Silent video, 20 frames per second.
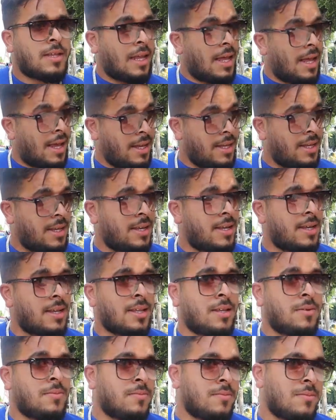صحيح
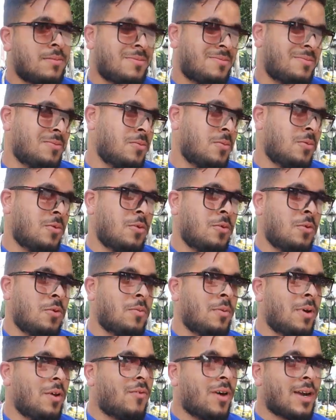
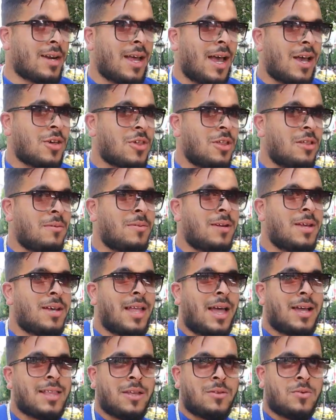وما يفرحش
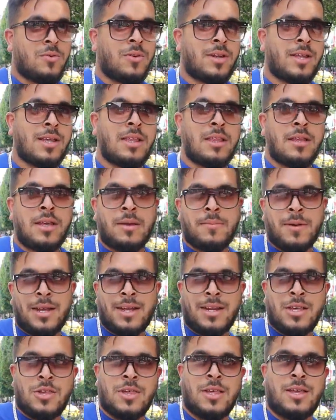البلاد حتى التوريست انا ما
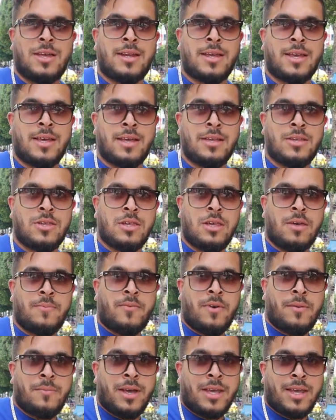عرفتش انا كان جيب
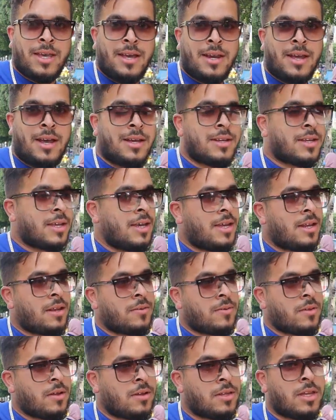فما كيران كانت
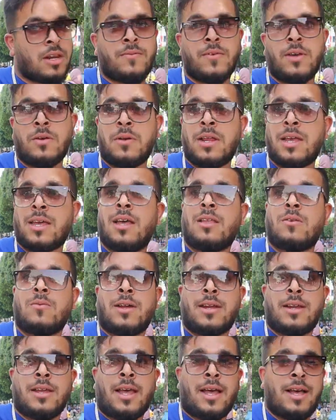سونترفيل ولا كانت
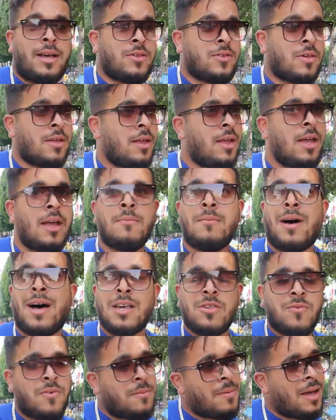توري حاجه ما
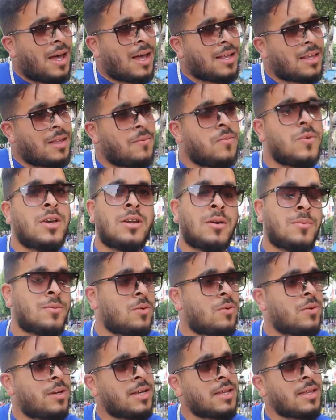عادش فما حتى وينهم
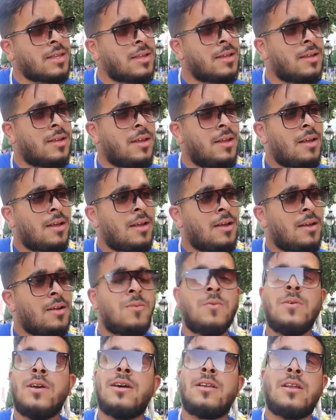توريست
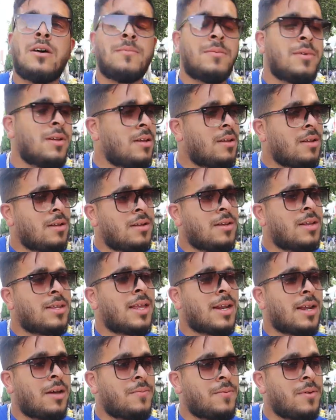وينهم
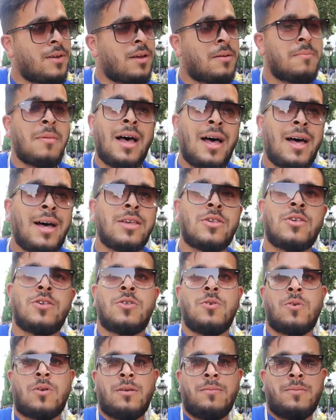الترابيا ما عادش
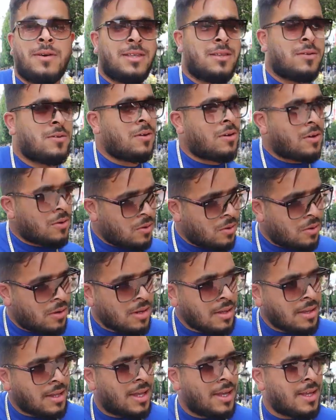يجوك البدرور
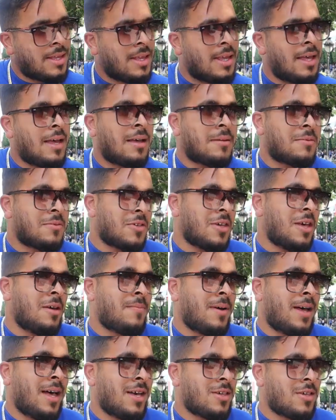روس كذا
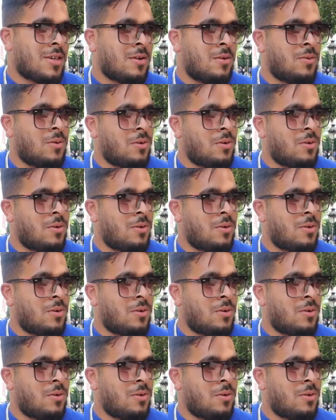جاب 10